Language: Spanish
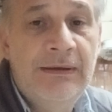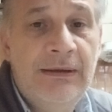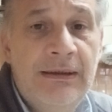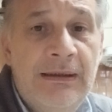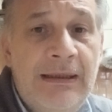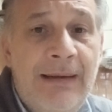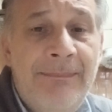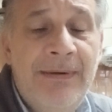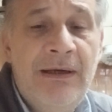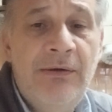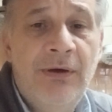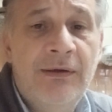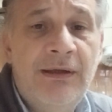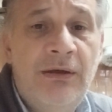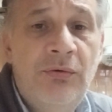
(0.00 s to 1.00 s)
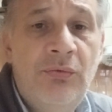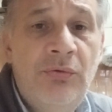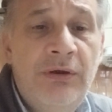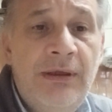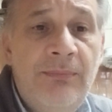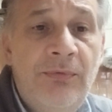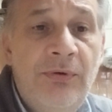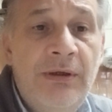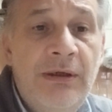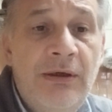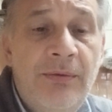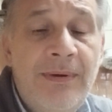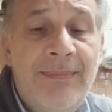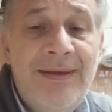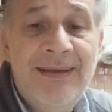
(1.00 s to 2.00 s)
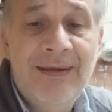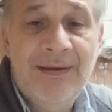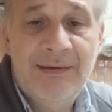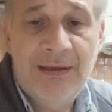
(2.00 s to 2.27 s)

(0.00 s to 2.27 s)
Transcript: la peleo hasta lo último y obviamente que